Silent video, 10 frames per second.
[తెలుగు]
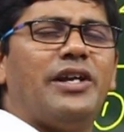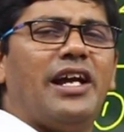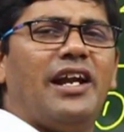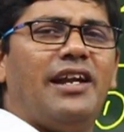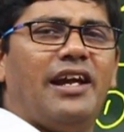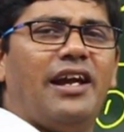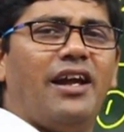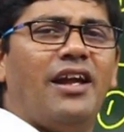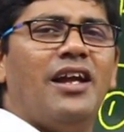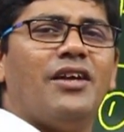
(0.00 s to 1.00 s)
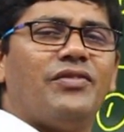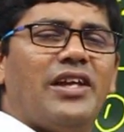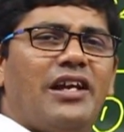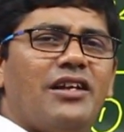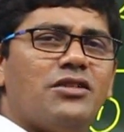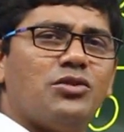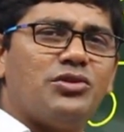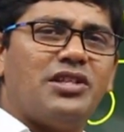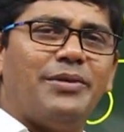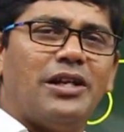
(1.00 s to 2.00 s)
ఉంటాయంటే అది
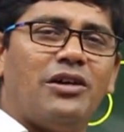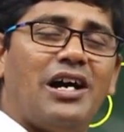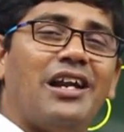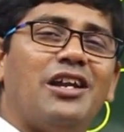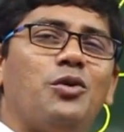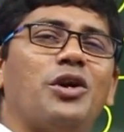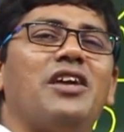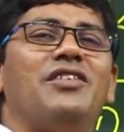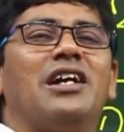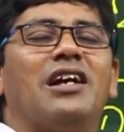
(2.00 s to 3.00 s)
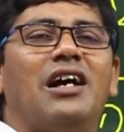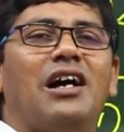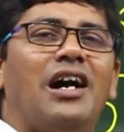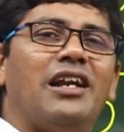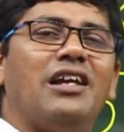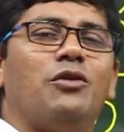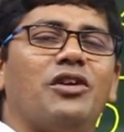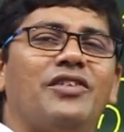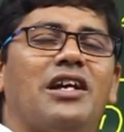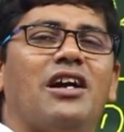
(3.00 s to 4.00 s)
చూస్తే మనం అన్నీ ఒకే విధంగా అన్నీ
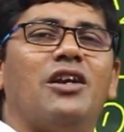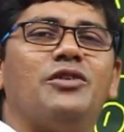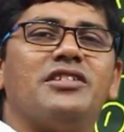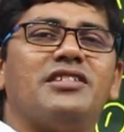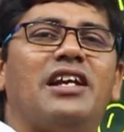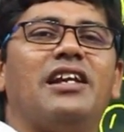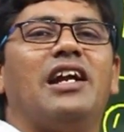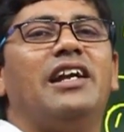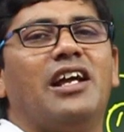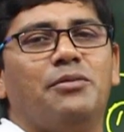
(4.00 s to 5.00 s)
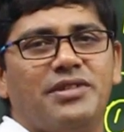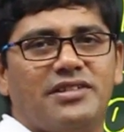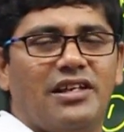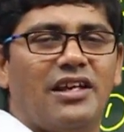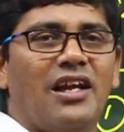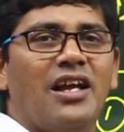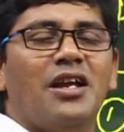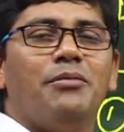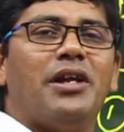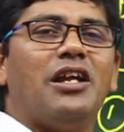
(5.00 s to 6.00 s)
ఒక విధంగా ఆలోచిస్తే అన్నీ రైటే అనిపిస్తాయి
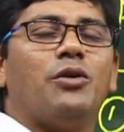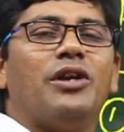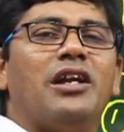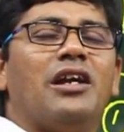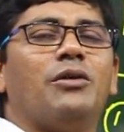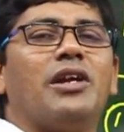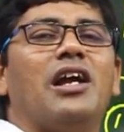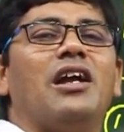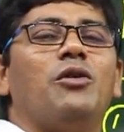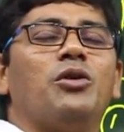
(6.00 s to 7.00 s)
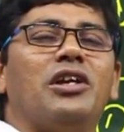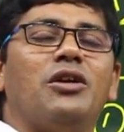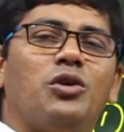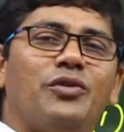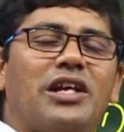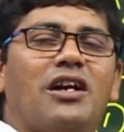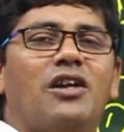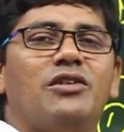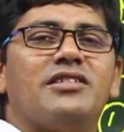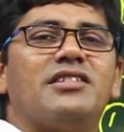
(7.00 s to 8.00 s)
మరి కొన్ని ఒకే ఒక ఇంకో విధంగా
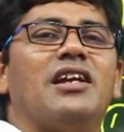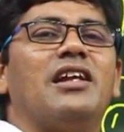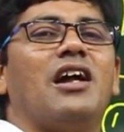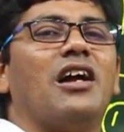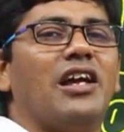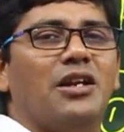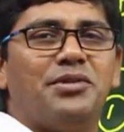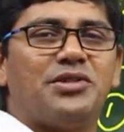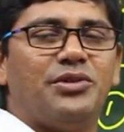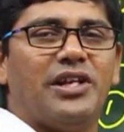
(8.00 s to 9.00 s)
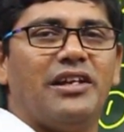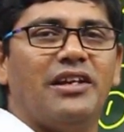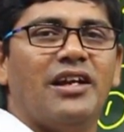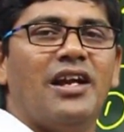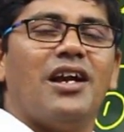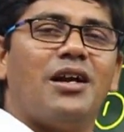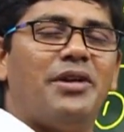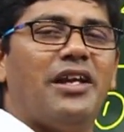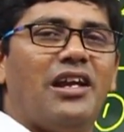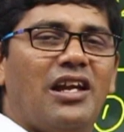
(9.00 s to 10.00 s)
ఆలోచిస్తే అన్నీ రాంగే అనిపిస్తుంటాయి
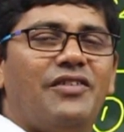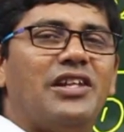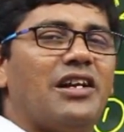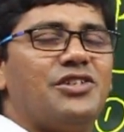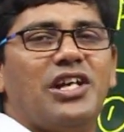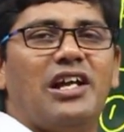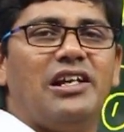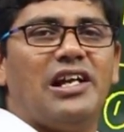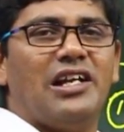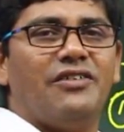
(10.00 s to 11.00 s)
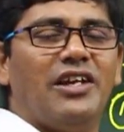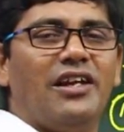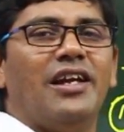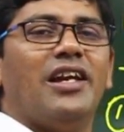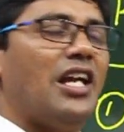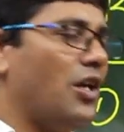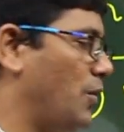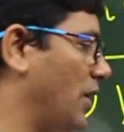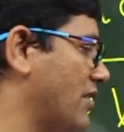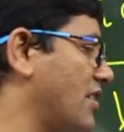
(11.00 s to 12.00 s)
కాబట్టి ఏ విధంగా చేయాలి ఇలాంటివి
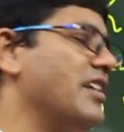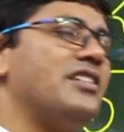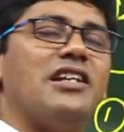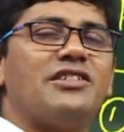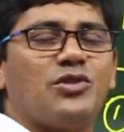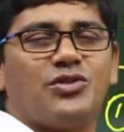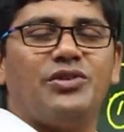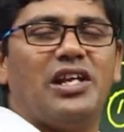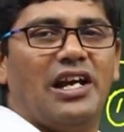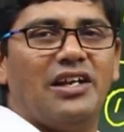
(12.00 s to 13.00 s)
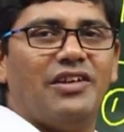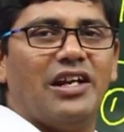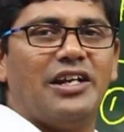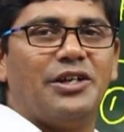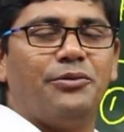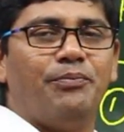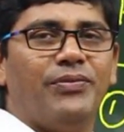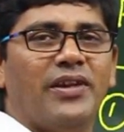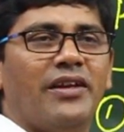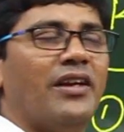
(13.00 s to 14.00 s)
ఎక్కువగా స్టడీ చేయాల్సి వస్తుంది ఇలాంటివి అని అంటాం
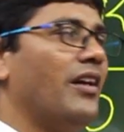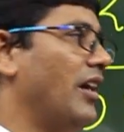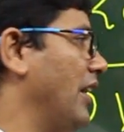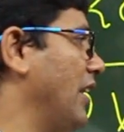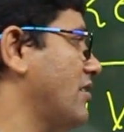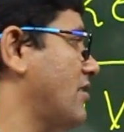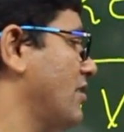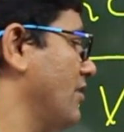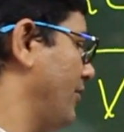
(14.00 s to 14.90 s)
నెక్స్ట్